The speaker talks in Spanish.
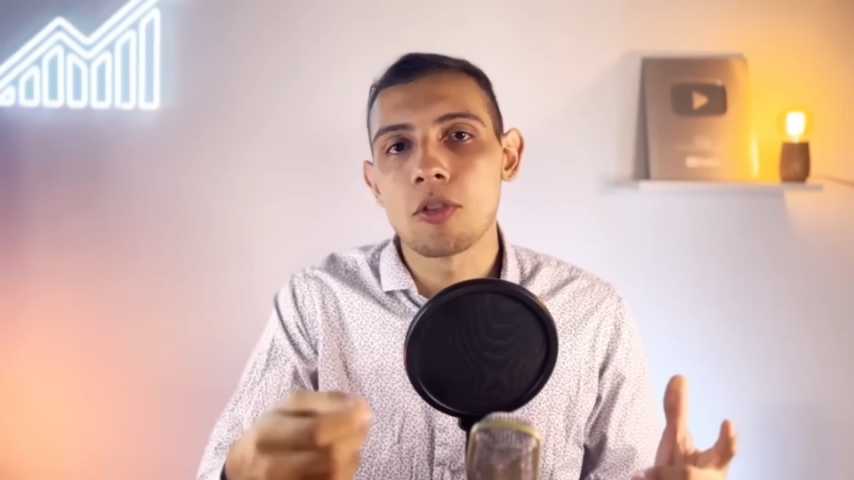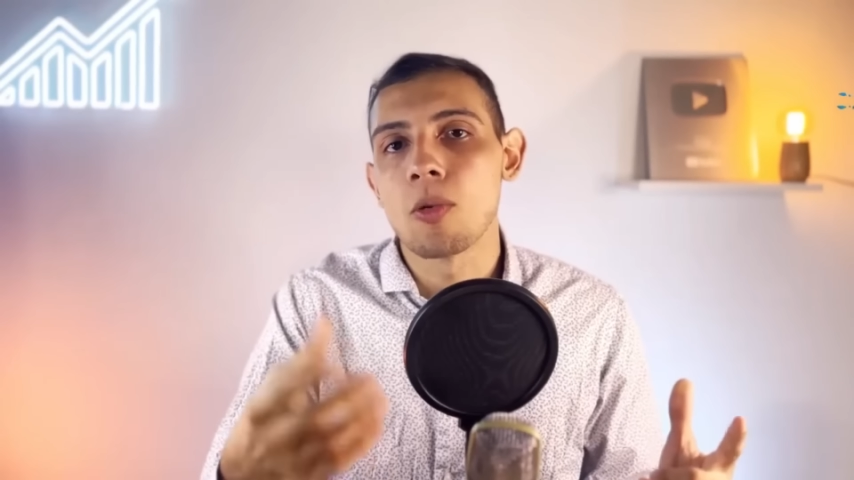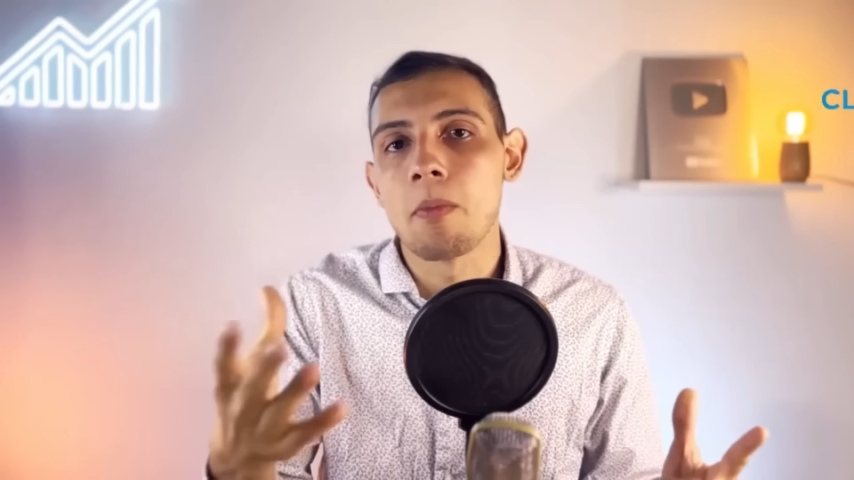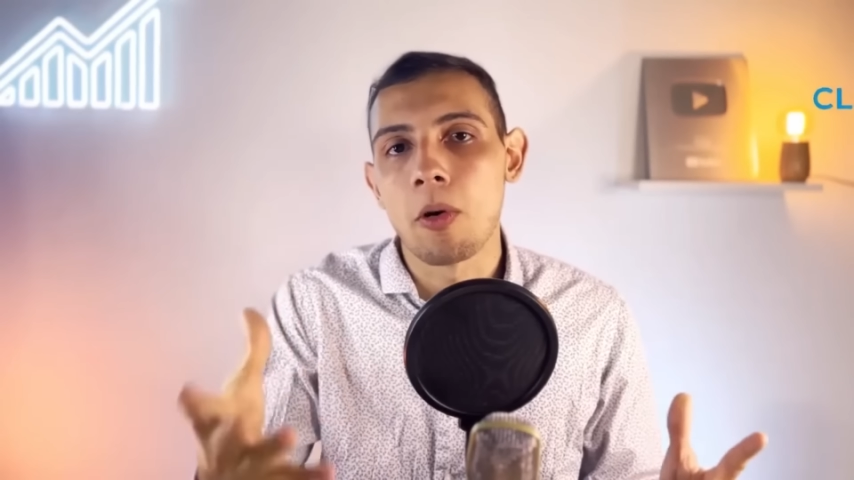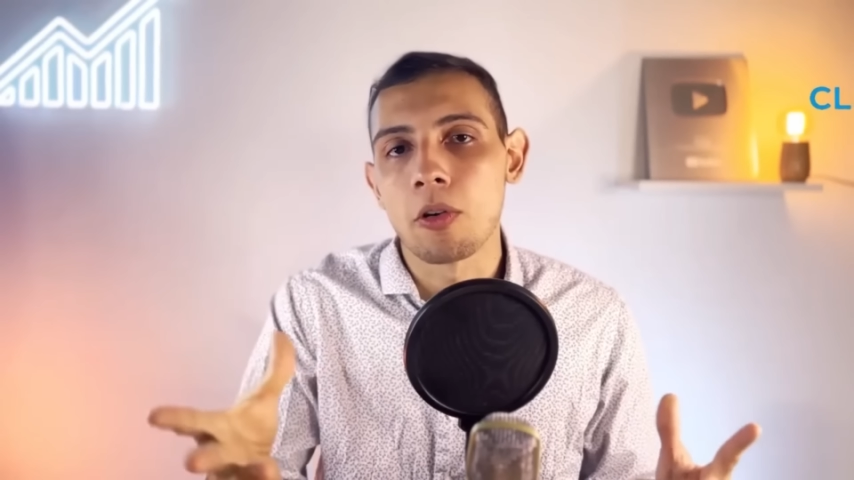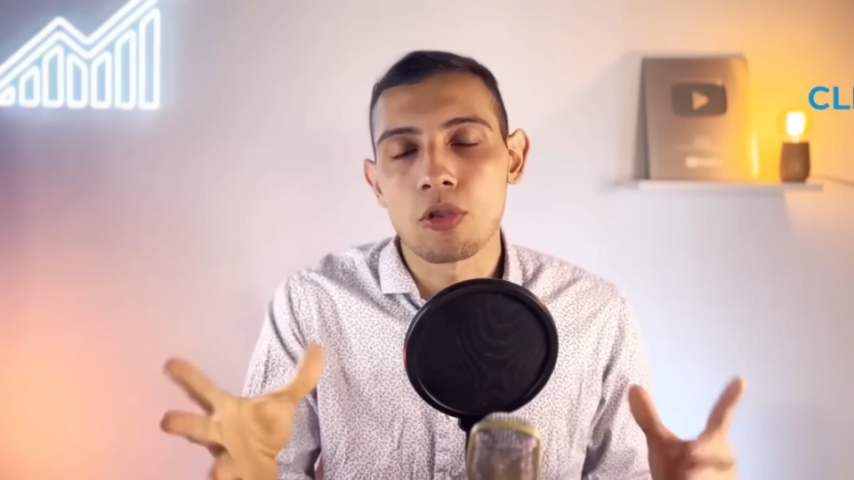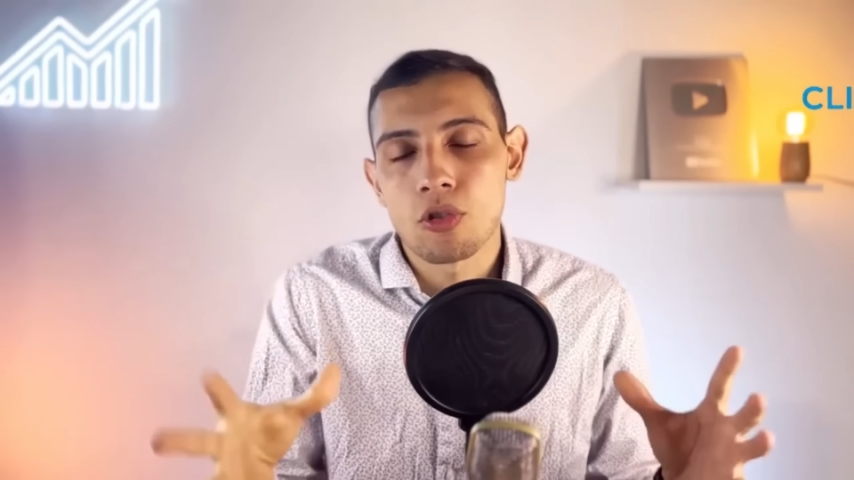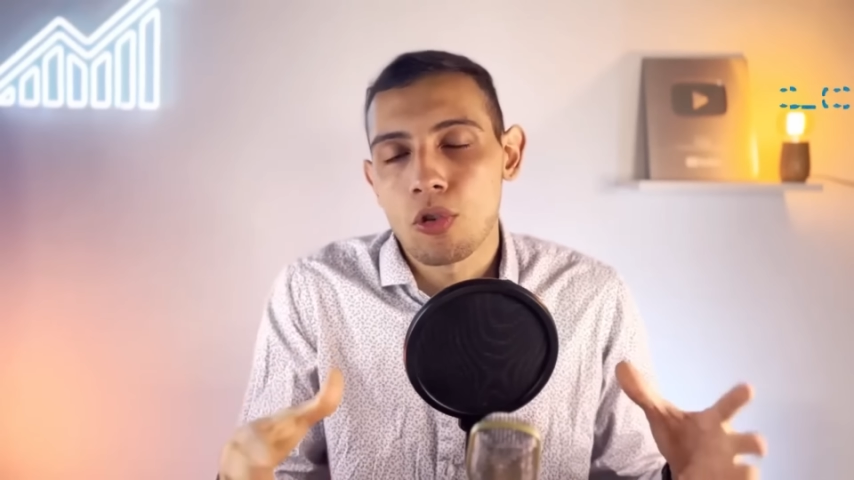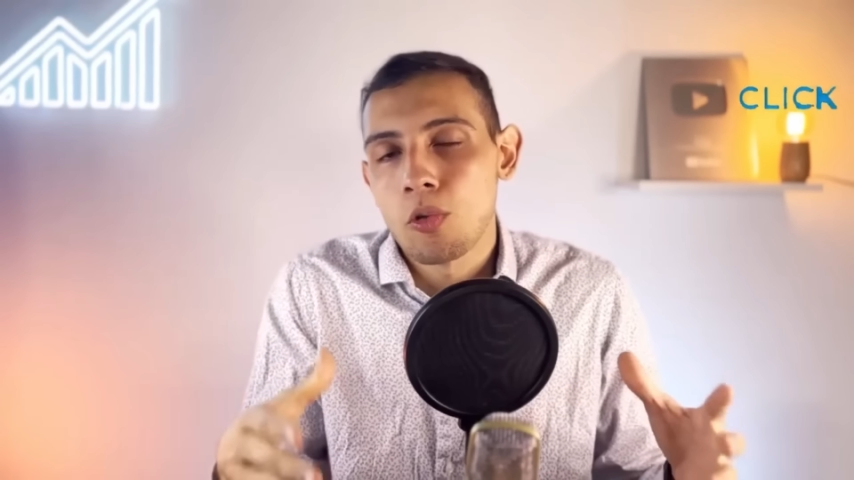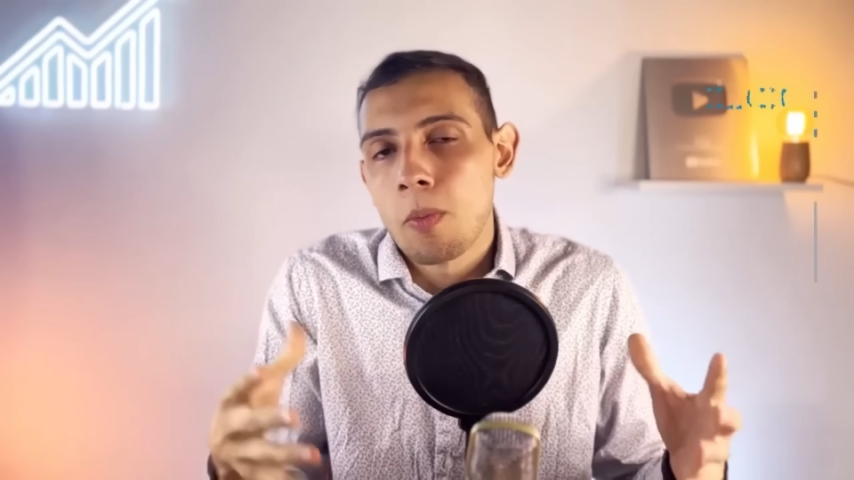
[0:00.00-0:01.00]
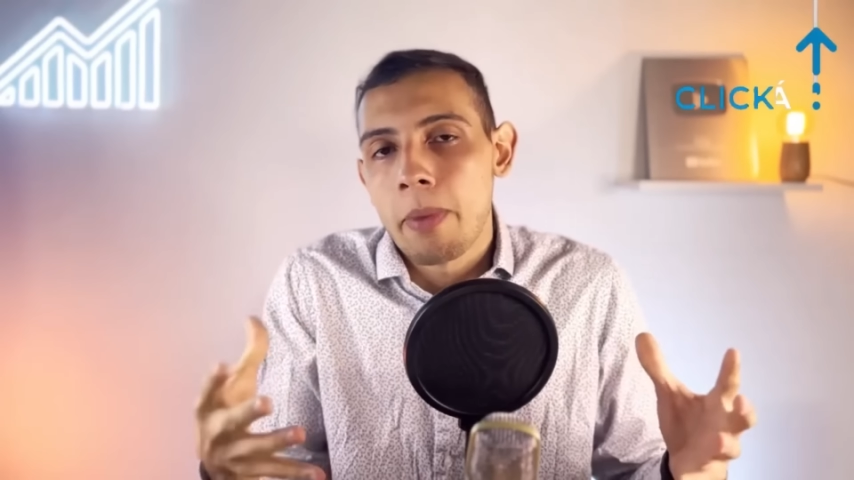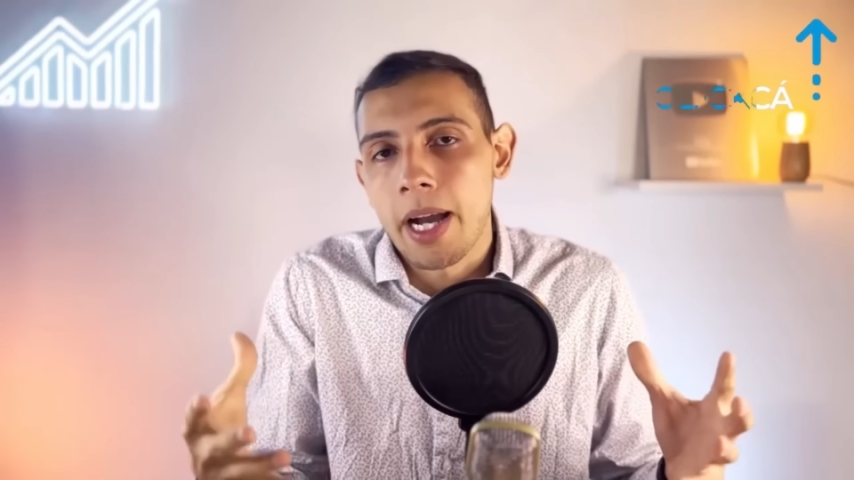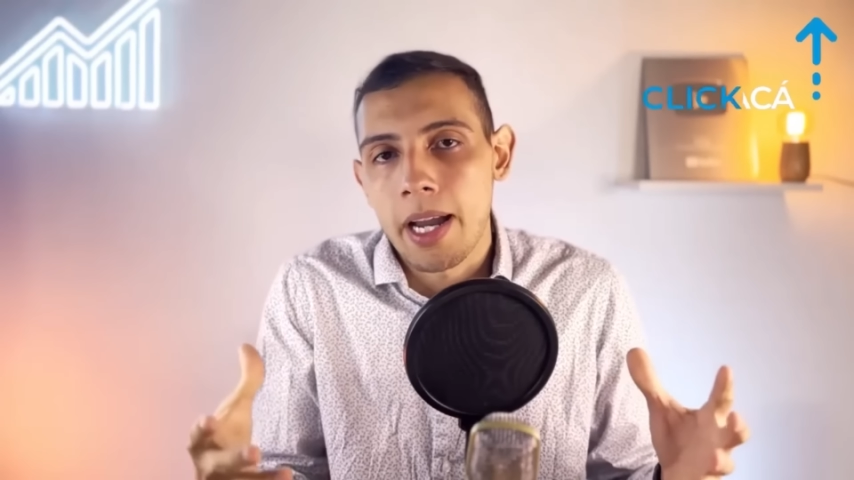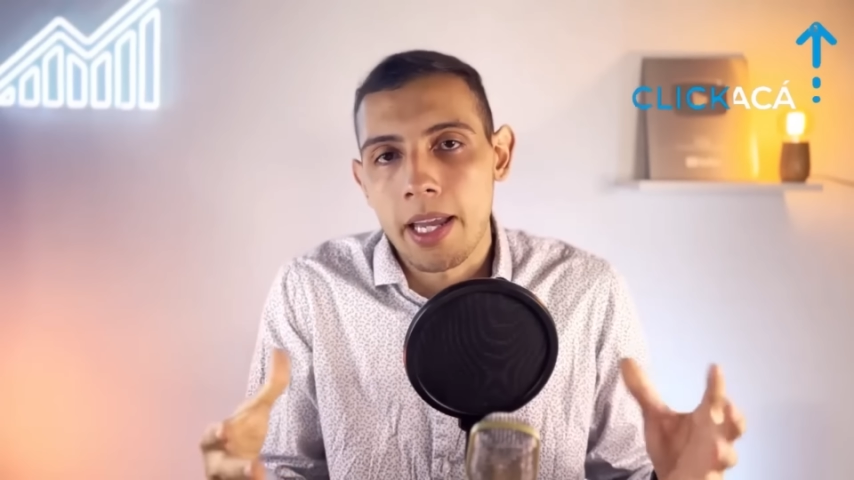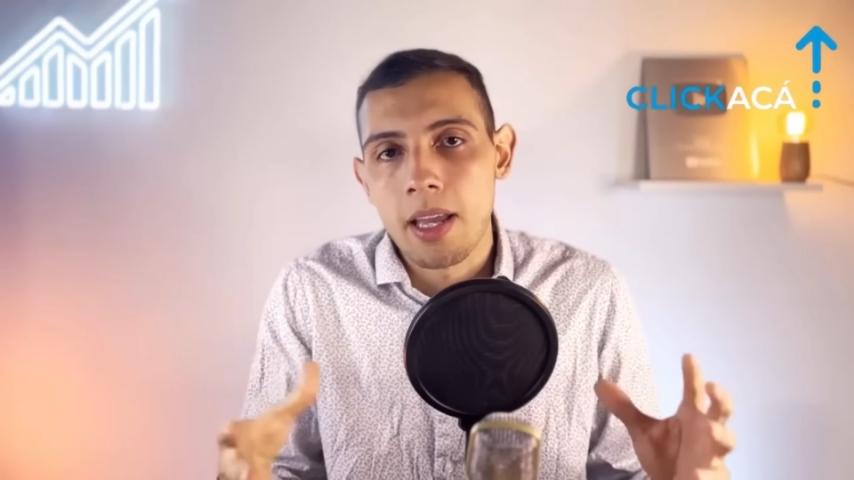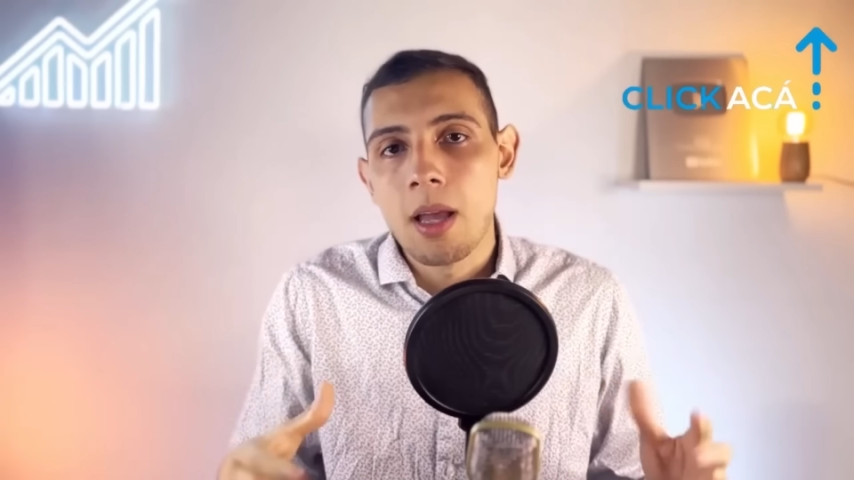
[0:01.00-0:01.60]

son bonos, son un pagaré.